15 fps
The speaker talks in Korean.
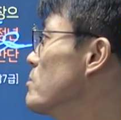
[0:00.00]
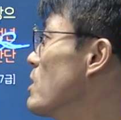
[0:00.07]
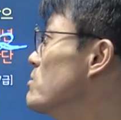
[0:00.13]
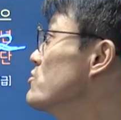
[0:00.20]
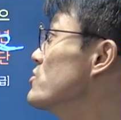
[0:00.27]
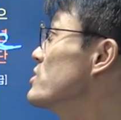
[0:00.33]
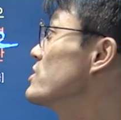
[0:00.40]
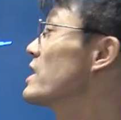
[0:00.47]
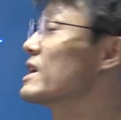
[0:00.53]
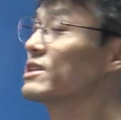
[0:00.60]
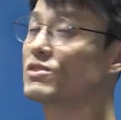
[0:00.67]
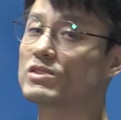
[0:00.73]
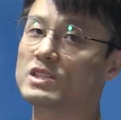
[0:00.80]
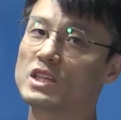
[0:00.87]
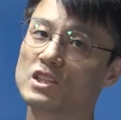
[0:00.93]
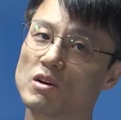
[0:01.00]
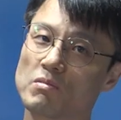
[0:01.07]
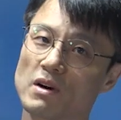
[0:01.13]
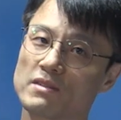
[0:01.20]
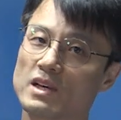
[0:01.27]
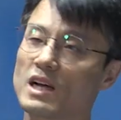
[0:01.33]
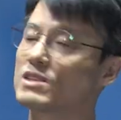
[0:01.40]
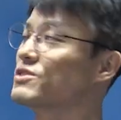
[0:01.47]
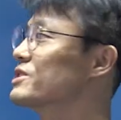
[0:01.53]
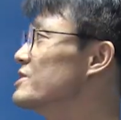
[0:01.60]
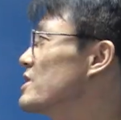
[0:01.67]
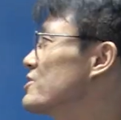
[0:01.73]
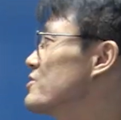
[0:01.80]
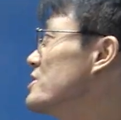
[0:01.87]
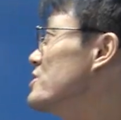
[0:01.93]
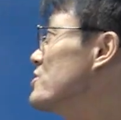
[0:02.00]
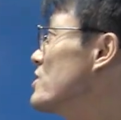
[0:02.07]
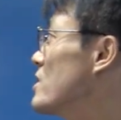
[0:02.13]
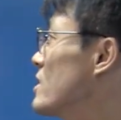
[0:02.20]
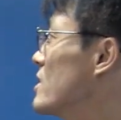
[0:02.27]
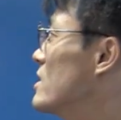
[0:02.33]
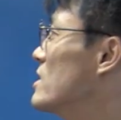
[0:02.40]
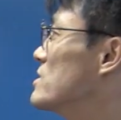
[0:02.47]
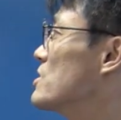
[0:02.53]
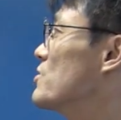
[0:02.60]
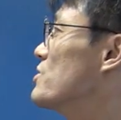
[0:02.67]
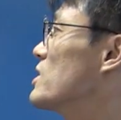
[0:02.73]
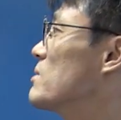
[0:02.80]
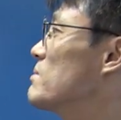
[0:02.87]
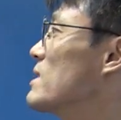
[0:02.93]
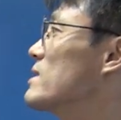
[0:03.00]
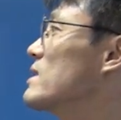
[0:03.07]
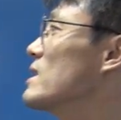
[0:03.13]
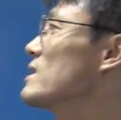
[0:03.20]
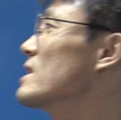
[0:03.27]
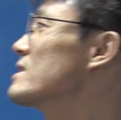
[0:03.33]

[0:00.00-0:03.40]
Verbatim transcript: 법률에 대해서는 이제 이원 판단할 수 있죠. 위험 판단